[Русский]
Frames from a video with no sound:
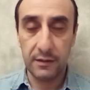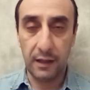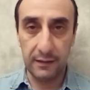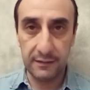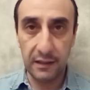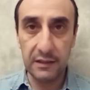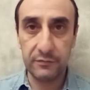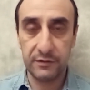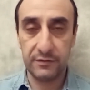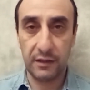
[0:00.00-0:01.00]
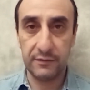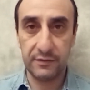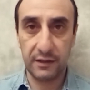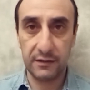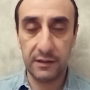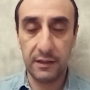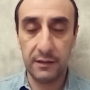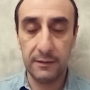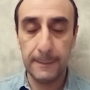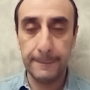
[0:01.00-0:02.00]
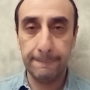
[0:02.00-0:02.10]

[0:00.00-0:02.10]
отдалившись от тех дней,